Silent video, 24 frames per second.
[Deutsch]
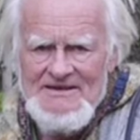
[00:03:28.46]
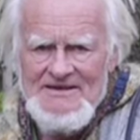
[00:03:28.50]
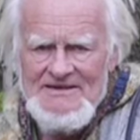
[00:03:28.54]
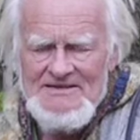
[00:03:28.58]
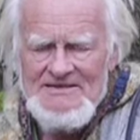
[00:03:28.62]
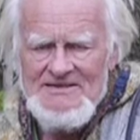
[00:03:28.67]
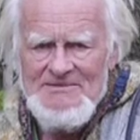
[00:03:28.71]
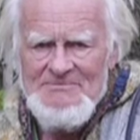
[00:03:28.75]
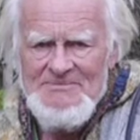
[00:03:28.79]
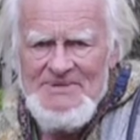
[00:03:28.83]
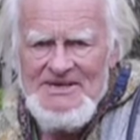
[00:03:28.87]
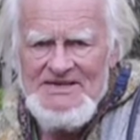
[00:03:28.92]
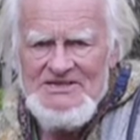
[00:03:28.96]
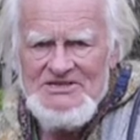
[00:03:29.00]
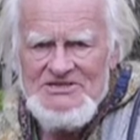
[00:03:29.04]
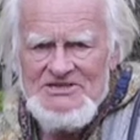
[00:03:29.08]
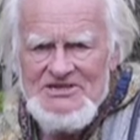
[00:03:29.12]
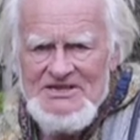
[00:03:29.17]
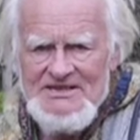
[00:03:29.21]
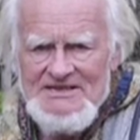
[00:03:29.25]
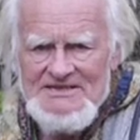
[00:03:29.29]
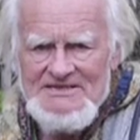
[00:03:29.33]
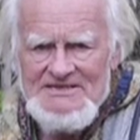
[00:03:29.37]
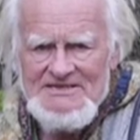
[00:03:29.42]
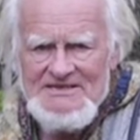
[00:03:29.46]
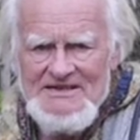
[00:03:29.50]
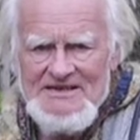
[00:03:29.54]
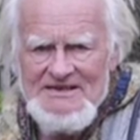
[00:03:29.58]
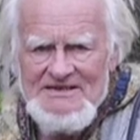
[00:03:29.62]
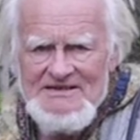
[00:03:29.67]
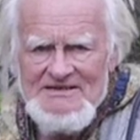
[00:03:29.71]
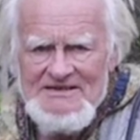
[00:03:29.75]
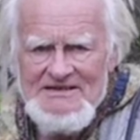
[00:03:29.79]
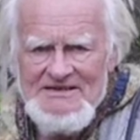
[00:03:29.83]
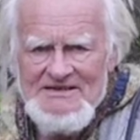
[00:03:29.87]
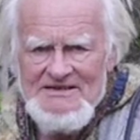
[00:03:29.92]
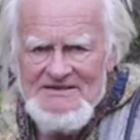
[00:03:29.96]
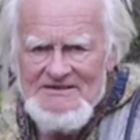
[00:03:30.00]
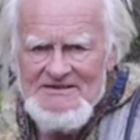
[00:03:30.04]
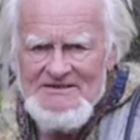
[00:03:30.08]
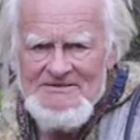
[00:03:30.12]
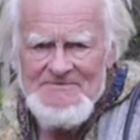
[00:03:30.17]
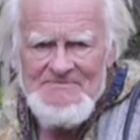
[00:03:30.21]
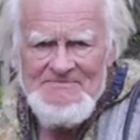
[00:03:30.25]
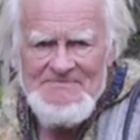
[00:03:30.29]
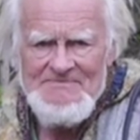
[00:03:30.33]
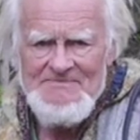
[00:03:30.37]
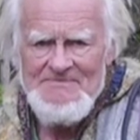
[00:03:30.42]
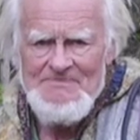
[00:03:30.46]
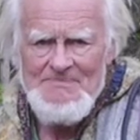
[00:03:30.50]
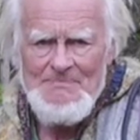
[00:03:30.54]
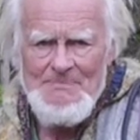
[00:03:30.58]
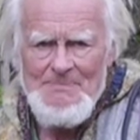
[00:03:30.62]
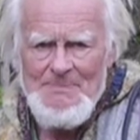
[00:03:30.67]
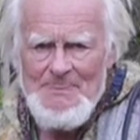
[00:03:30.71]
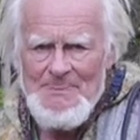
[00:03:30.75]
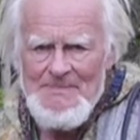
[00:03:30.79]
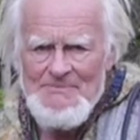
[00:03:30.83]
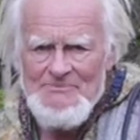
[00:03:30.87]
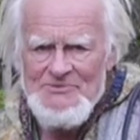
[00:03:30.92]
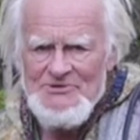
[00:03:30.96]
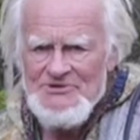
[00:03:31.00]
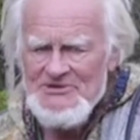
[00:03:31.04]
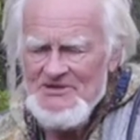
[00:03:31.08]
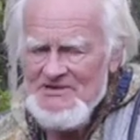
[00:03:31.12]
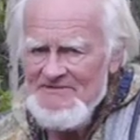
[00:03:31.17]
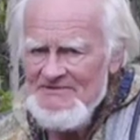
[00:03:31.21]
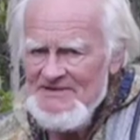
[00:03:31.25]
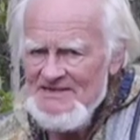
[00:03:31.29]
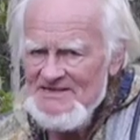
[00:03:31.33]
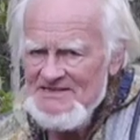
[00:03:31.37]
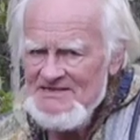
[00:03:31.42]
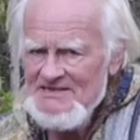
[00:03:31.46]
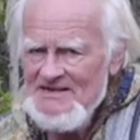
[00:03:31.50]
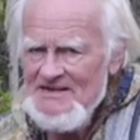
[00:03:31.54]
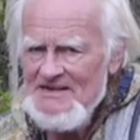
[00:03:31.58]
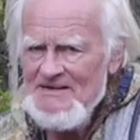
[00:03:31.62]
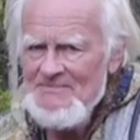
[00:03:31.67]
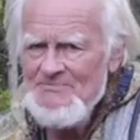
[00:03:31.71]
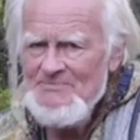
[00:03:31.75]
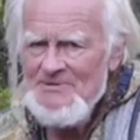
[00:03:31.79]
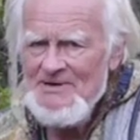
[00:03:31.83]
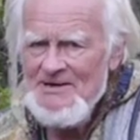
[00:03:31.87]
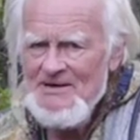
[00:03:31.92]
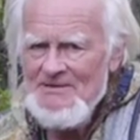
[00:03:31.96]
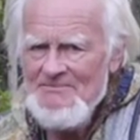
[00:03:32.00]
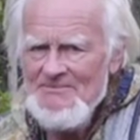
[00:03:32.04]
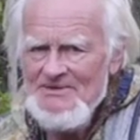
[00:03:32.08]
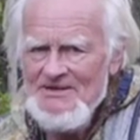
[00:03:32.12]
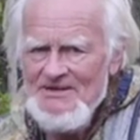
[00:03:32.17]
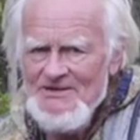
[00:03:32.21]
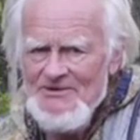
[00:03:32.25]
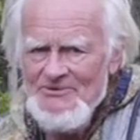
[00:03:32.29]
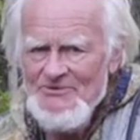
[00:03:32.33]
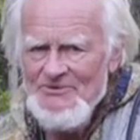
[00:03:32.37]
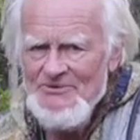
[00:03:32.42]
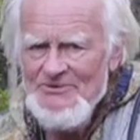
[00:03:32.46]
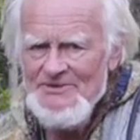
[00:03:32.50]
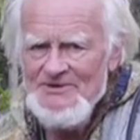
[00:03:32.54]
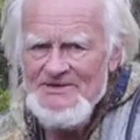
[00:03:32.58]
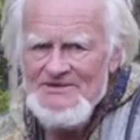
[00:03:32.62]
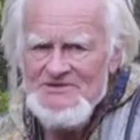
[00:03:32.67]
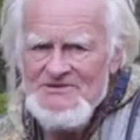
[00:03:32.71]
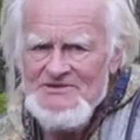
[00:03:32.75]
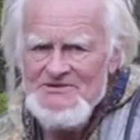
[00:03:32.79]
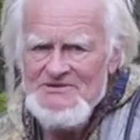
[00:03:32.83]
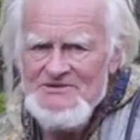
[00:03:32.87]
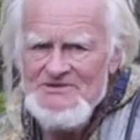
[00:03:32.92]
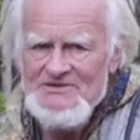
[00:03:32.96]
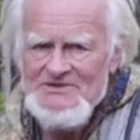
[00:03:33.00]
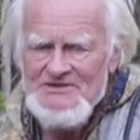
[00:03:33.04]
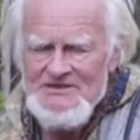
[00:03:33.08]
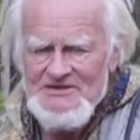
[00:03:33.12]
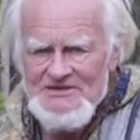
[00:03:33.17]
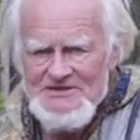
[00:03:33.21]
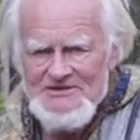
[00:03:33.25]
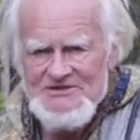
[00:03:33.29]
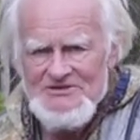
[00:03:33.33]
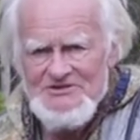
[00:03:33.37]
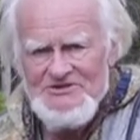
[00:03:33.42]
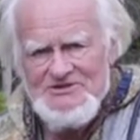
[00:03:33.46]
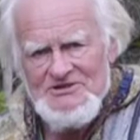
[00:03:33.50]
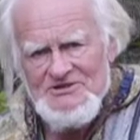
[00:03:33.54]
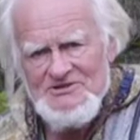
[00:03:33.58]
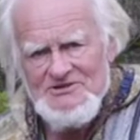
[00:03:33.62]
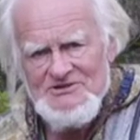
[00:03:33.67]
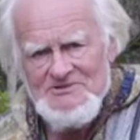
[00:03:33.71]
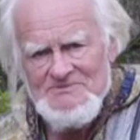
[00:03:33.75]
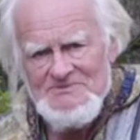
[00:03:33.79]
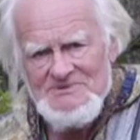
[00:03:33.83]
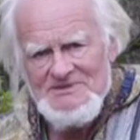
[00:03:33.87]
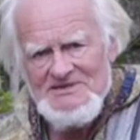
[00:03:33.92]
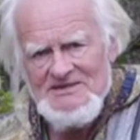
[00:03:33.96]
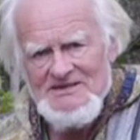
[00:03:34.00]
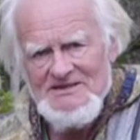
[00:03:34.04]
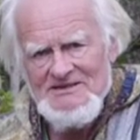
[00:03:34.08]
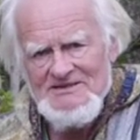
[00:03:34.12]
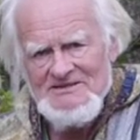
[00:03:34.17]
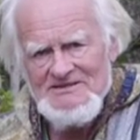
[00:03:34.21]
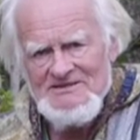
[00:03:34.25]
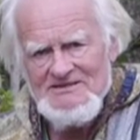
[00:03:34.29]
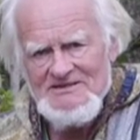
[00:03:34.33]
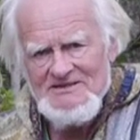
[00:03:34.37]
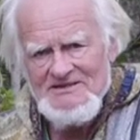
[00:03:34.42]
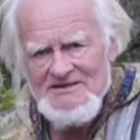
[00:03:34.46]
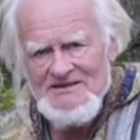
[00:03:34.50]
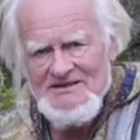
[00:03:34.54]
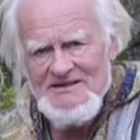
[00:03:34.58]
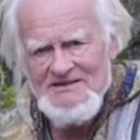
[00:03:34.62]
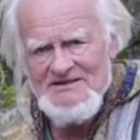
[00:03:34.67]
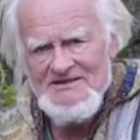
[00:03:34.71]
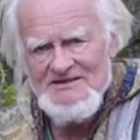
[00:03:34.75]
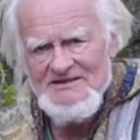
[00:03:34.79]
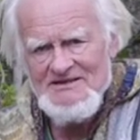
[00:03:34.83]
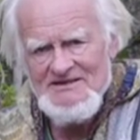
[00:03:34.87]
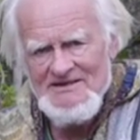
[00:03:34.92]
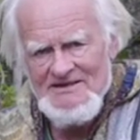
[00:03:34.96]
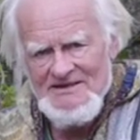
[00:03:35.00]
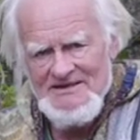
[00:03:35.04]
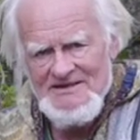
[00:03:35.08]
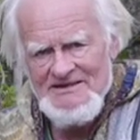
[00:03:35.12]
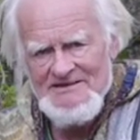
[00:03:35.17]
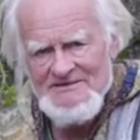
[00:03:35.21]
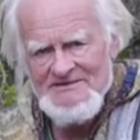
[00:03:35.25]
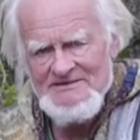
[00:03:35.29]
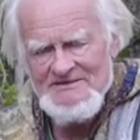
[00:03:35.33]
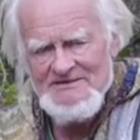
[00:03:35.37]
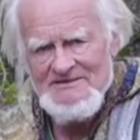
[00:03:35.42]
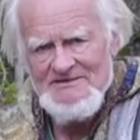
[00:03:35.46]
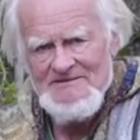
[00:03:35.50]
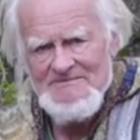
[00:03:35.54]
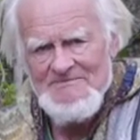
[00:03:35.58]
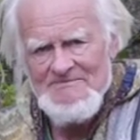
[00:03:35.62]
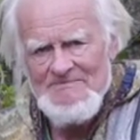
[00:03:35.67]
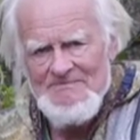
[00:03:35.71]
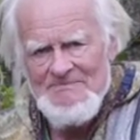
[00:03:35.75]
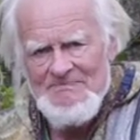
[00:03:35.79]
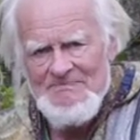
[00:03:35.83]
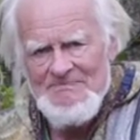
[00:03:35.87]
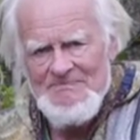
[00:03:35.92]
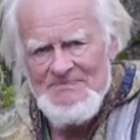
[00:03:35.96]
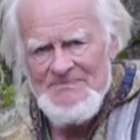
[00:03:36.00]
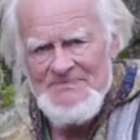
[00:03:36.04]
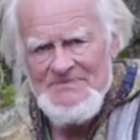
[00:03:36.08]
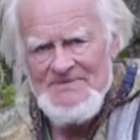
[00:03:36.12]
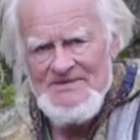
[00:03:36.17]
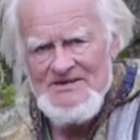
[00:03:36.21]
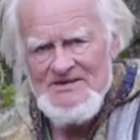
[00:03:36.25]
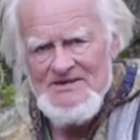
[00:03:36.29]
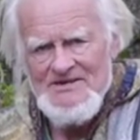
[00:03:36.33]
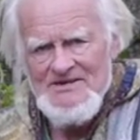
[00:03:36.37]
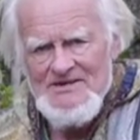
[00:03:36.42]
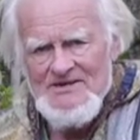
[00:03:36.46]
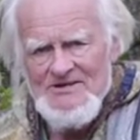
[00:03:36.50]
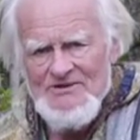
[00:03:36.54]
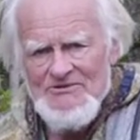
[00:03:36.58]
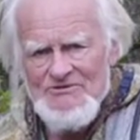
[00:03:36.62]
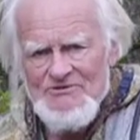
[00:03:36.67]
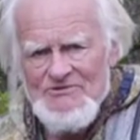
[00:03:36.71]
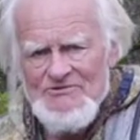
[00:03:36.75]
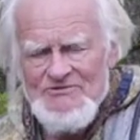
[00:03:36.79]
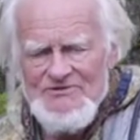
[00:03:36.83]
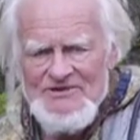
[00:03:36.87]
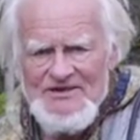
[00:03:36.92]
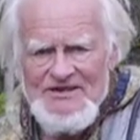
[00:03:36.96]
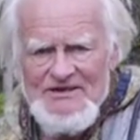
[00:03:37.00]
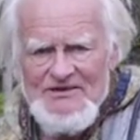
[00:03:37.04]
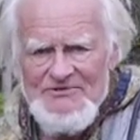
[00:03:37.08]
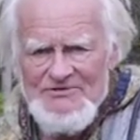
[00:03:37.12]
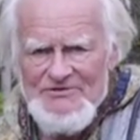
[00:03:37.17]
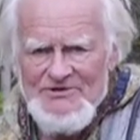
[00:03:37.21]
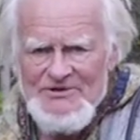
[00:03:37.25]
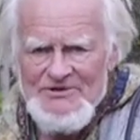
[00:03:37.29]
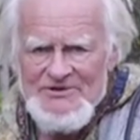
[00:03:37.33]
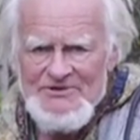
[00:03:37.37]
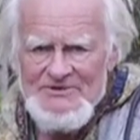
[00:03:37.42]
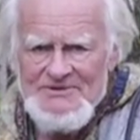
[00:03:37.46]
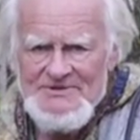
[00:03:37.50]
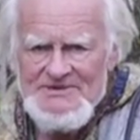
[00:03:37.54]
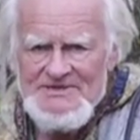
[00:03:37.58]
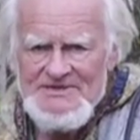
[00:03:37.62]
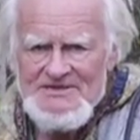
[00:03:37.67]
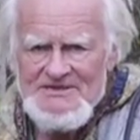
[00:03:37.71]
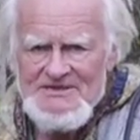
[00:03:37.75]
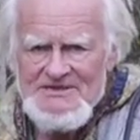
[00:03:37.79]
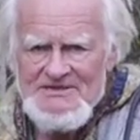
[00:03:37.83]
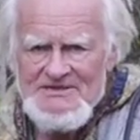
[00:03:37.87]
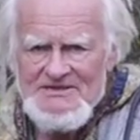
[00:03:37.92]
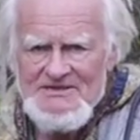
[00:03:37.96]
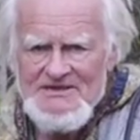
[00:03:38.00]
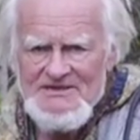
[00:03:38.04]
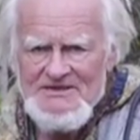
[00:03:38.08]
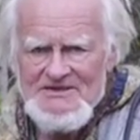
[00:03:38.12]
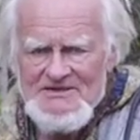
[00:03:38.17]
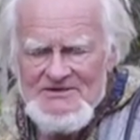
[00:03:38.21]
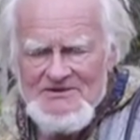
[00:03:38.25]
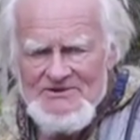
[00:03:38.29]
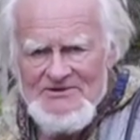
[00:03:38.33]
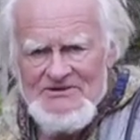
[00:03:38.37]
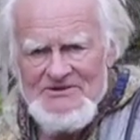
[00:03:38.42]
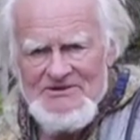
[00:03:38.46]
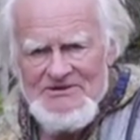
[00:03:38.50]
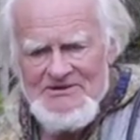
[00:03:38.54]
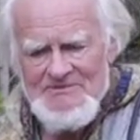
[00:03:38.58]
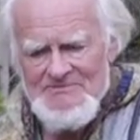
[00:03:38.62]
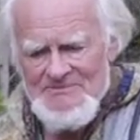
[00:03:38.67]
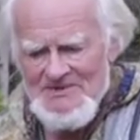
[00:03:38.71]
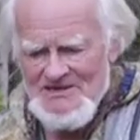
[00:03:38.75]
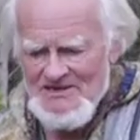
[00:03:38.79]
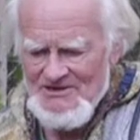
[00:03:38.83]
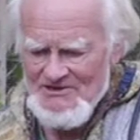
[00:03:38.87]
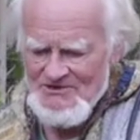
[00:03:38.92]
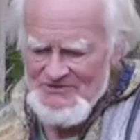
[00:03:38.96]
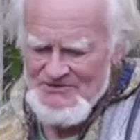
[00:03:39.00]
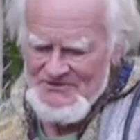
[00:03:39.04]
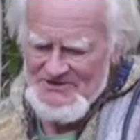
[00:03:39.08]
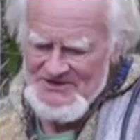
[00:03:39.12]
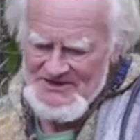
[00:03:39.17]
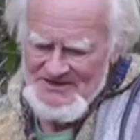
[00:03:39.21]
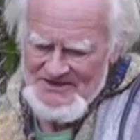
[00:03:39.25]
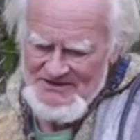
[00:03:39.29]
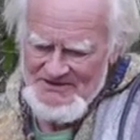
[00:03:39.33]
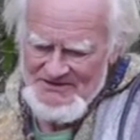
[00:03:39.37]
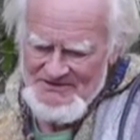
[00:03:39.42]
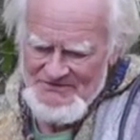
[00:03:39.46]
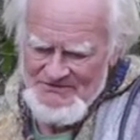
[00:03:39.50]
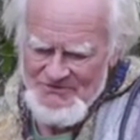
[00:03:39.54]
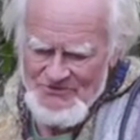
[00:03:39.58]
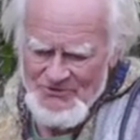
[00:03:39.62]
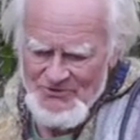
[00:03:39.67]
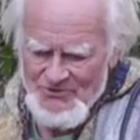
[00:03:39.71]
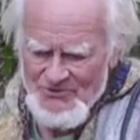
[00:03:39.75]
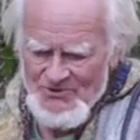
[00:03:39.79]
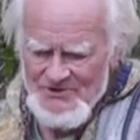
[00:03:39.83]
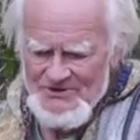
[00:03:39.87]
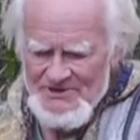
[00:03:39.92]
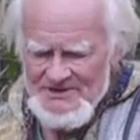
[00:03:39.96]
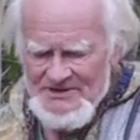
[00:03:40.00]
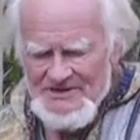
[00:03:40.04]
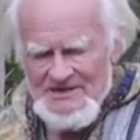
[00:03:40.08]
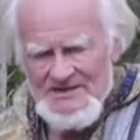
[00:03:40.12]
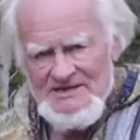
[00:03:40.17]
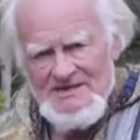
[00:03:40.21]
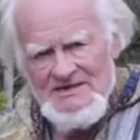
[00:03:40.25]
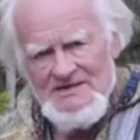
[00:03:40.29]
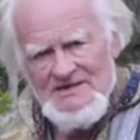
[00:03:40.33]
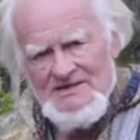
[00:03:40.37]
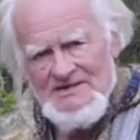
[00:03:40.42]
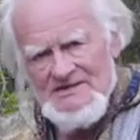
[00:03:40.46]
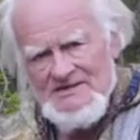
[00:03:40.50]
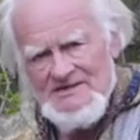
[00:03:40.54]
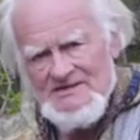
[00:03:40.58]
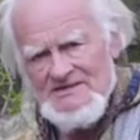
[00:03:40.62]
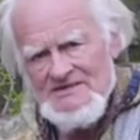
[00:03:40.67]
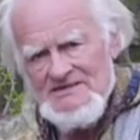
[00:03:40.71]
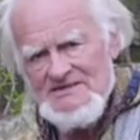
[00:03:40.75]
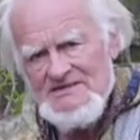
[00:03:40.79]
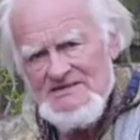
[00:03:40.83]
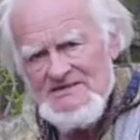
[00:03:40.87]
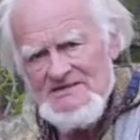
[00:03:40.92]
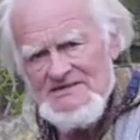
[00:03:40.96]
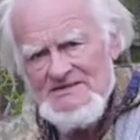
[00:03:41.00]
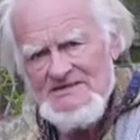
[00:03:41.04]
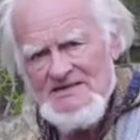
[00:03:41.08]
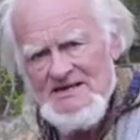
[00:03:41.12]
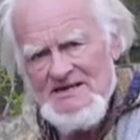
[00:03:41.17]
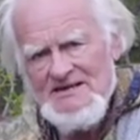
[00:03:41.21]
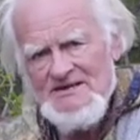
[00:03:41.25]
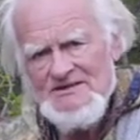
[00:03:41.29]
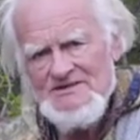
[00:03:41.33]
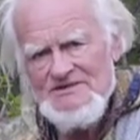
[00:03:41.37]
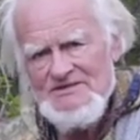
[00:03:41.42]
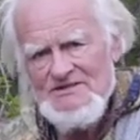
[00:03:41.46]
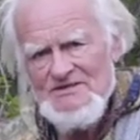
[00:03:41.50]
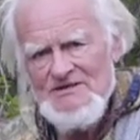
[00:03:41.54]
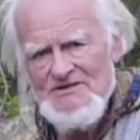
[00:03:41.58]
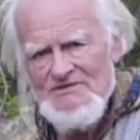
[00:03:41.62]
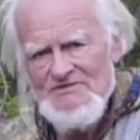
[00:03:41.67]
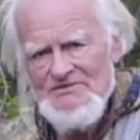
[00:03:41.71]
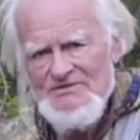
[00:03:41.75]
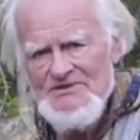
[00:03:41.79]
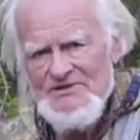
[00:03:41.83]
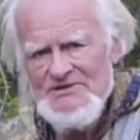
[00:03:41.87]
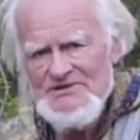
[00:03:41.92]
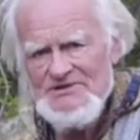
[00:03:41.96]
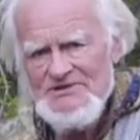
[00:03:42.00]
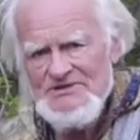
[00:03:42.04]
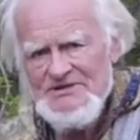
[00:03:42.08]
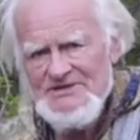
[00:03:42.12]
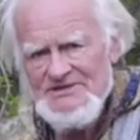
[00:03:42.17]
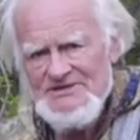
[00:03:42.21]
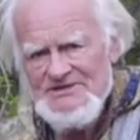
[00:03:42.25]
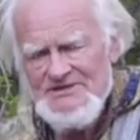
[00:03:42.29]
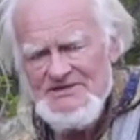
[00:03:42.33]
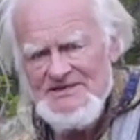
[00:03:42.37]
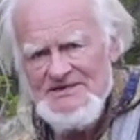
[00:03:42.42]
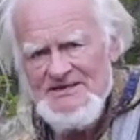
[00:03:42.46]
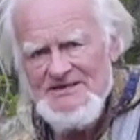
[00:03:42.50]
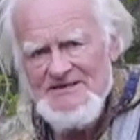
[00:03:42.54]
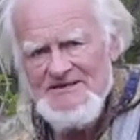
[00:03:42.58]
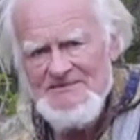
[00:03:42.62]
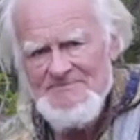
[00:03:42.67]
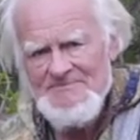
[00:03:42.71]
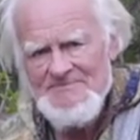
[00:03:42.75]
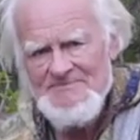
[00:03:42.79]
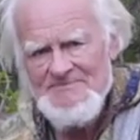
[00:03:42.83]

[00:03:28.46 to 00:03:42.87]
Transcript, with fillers: hat die Menschheit seither möglicherweise ein paar Millionen synthetischer Substanzen kennengelernt und viele von uns sind noch immer auf der Woge, dass das alles Fortschritt sei.